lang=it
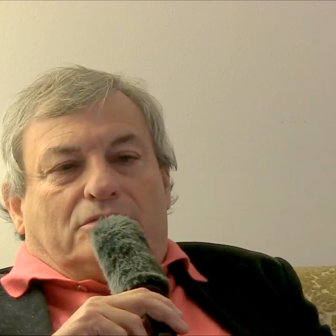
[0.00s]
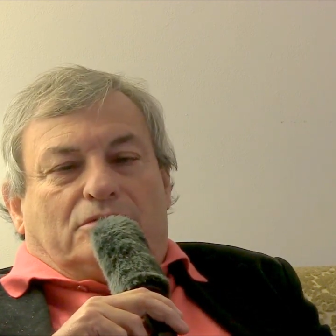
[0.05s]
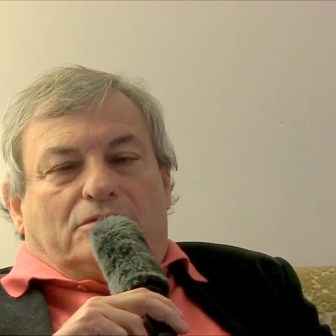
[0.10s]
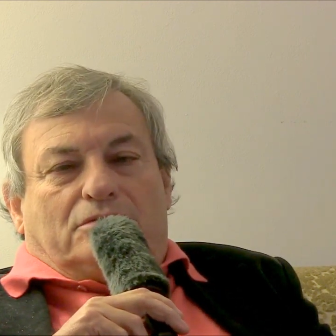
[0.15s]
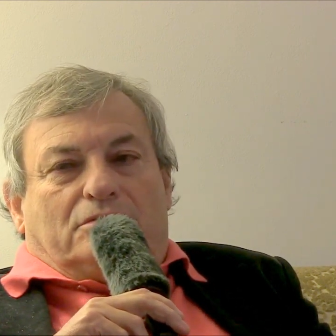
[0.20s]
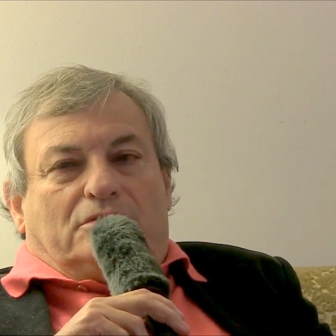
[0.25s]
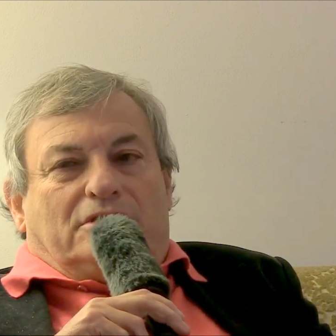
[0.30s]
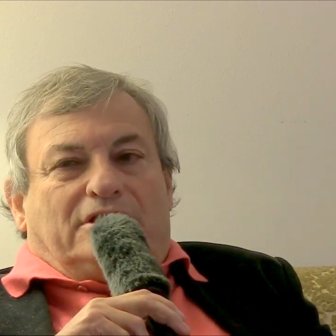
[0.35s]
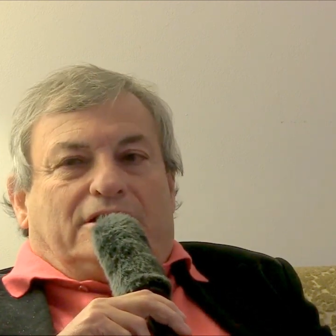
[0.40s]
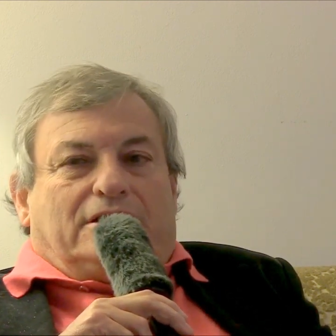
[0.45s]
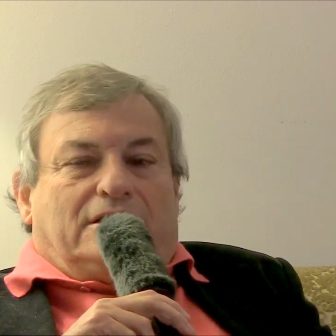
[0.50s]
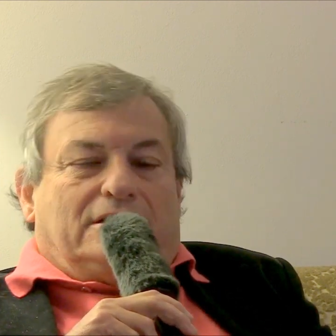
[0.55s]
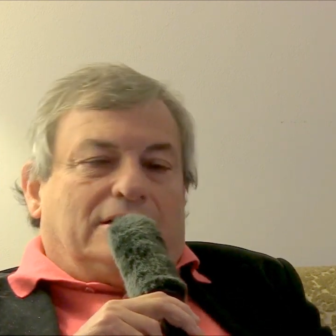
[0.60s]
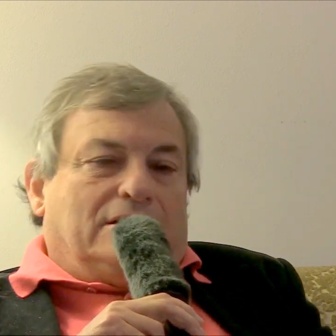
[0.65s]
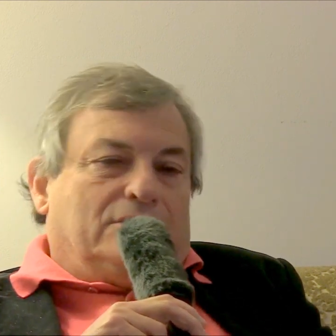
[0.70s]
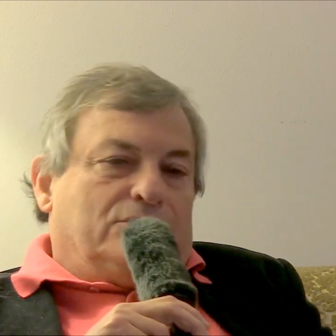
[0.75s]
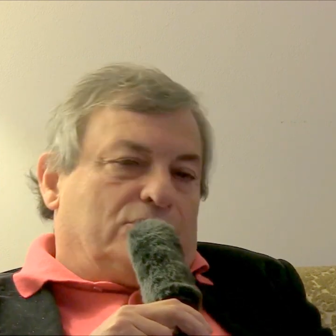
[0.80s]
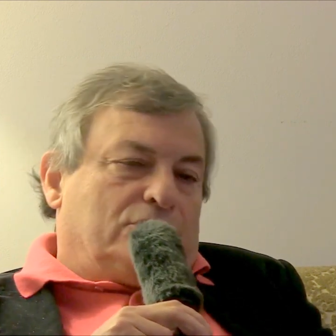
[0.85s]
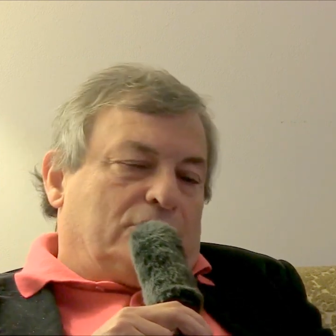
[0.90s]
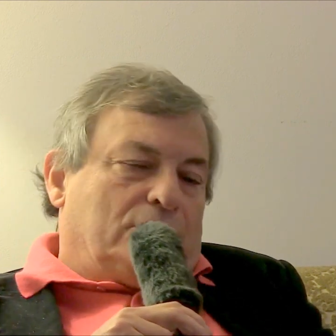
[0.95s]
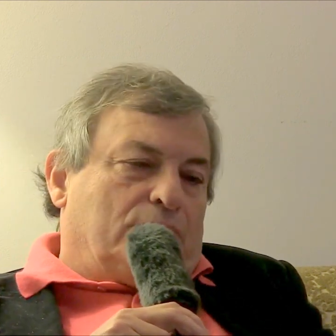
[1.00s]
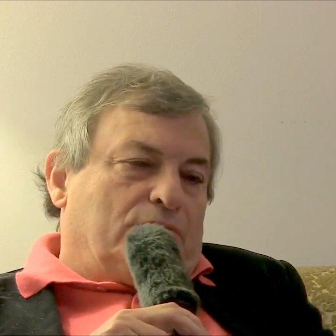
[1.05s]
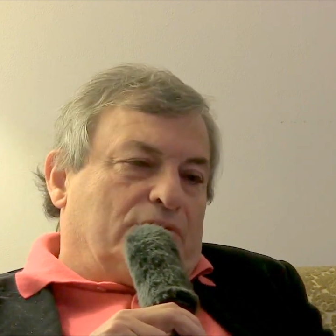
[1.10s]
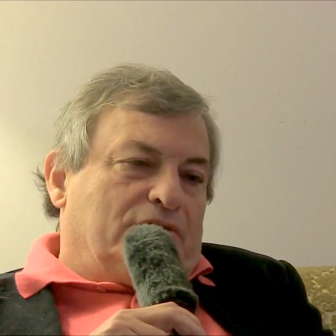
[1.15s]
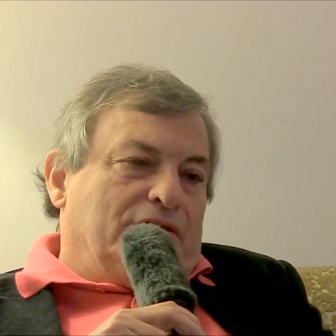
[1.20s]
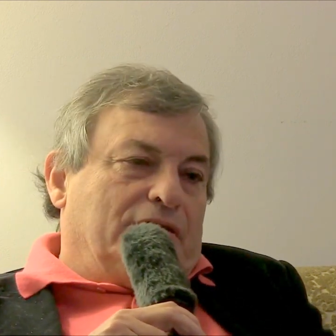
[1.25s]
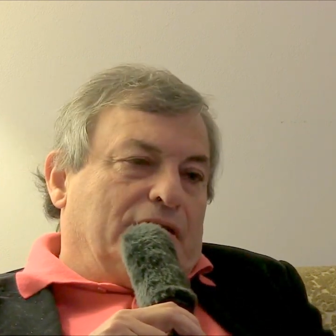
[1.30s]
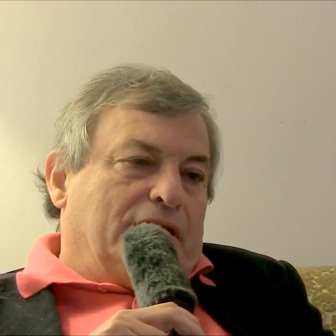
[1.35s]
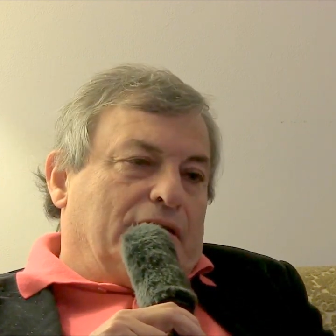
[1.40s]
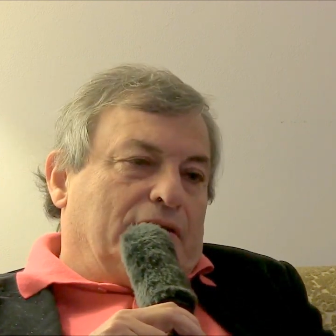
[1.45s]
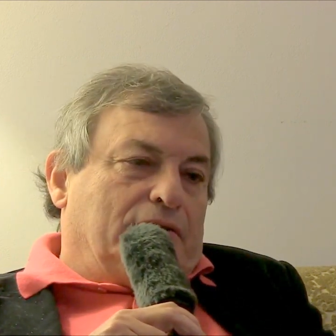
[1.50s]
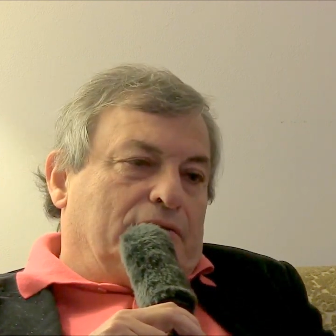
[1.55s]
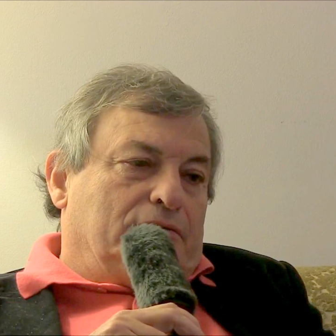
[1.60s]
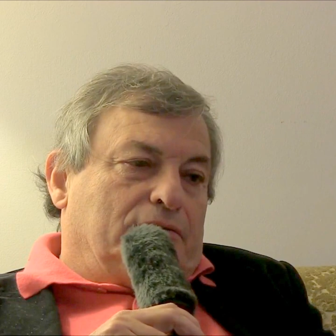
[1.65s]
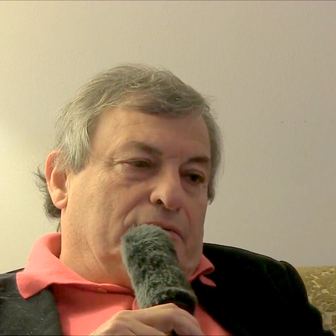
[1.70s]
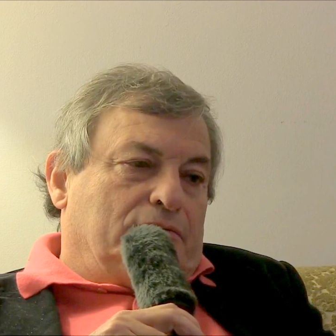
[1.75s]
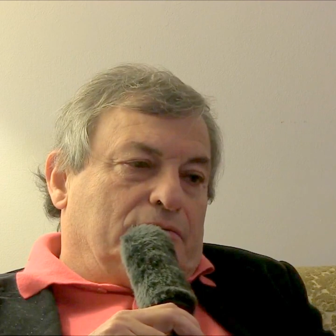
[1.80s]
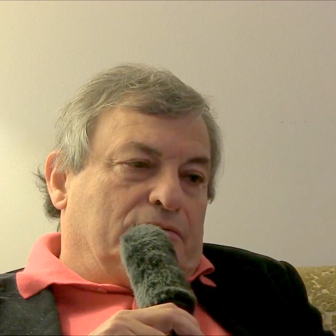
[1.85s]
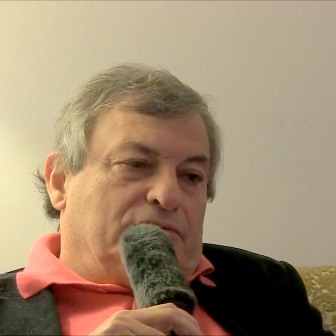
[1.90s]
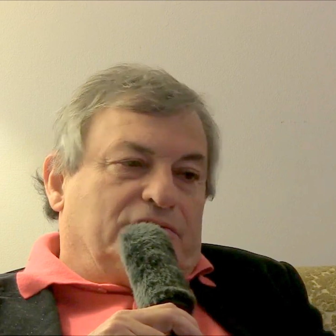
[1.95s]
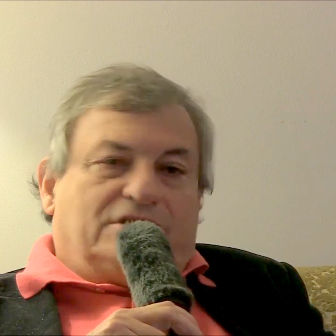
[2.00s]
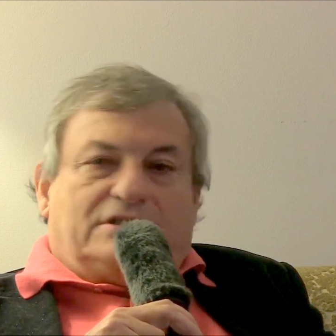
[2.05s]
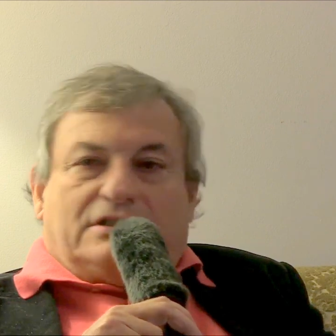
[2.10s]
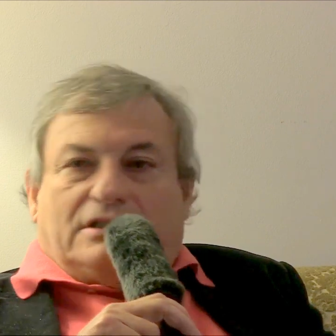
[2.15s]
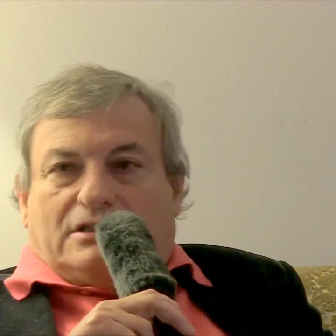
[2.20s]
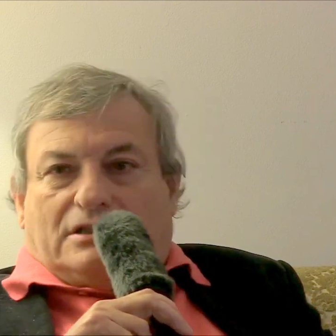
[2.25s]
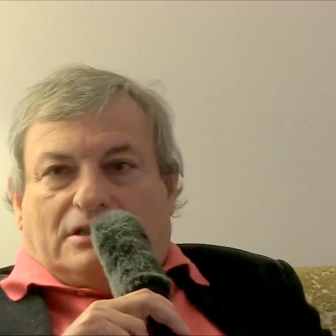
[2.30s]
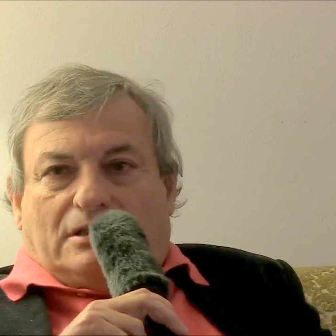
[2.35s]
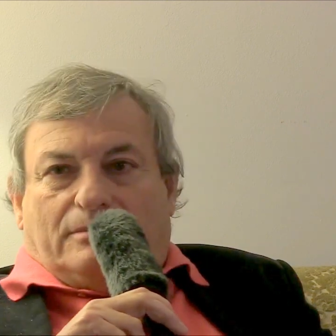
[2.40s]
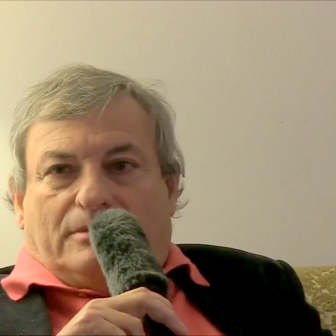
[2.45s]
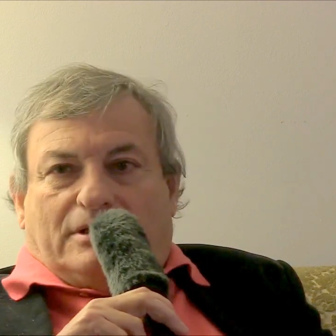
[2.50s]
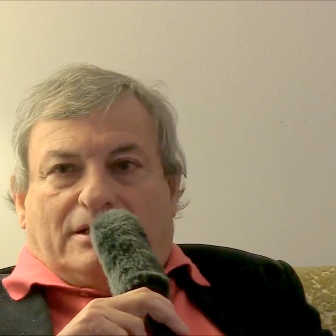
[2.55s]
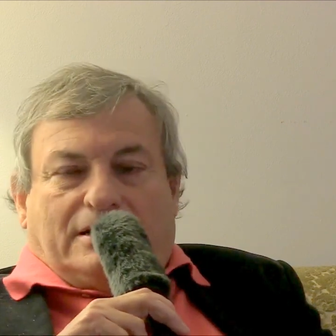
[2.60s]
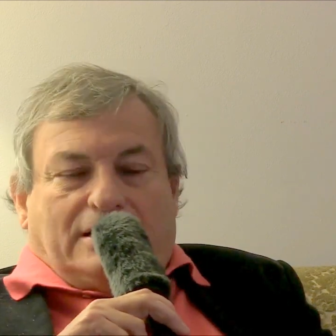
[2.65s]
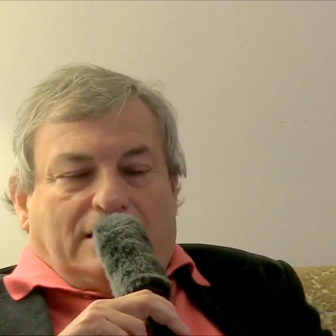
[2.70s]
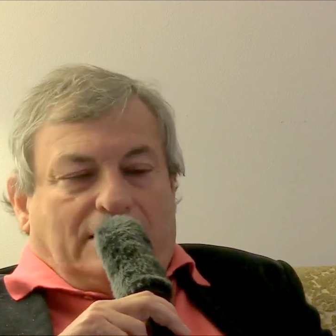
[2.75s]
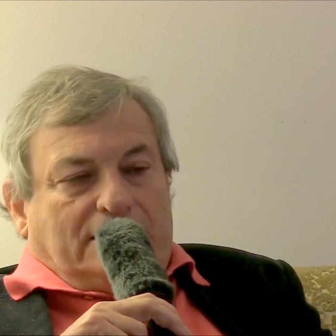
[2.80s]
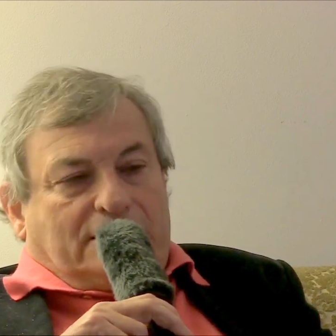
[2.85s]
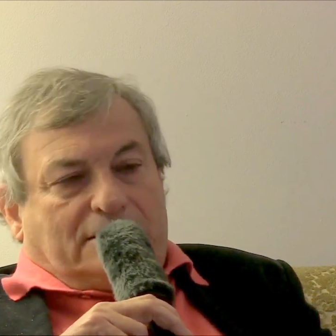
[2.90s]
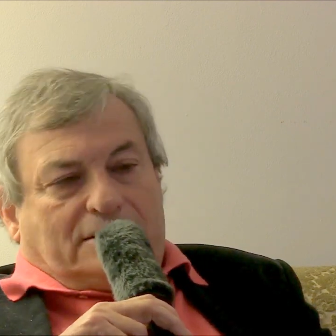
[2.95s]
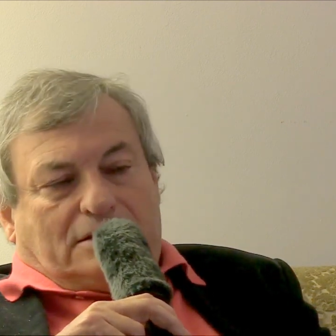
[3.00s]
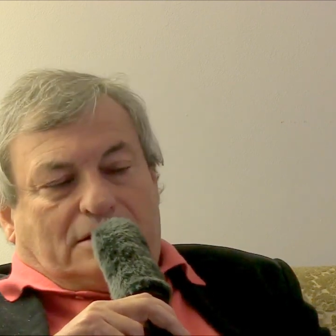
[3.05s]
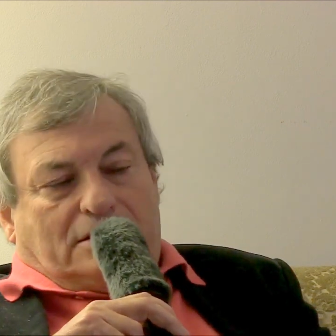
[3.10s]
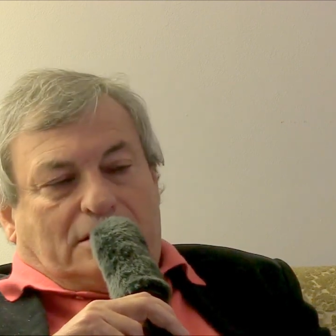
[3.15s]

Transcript: uno, un italiano straordinario di cui si sente la mancanza,